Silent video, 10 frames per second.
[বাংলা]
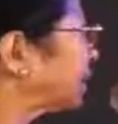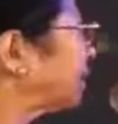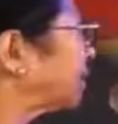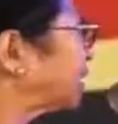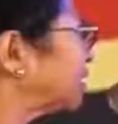
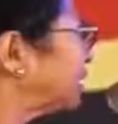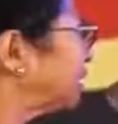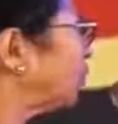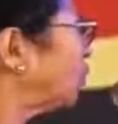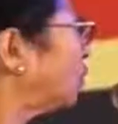আমার ডিজি
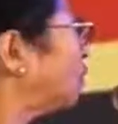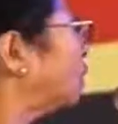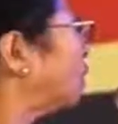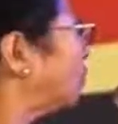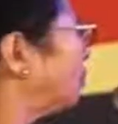এবং
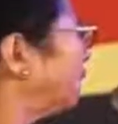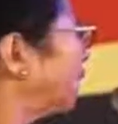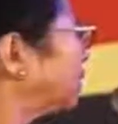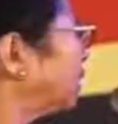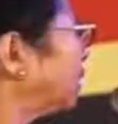
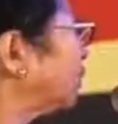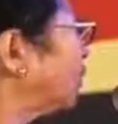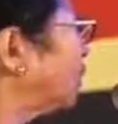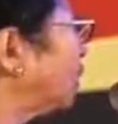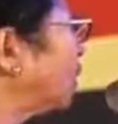বীরেন্দার এবং
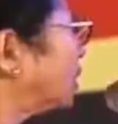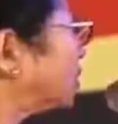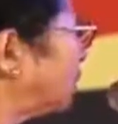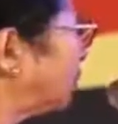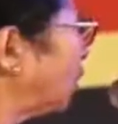
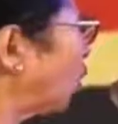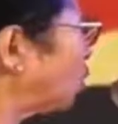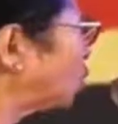সিপি অনুজ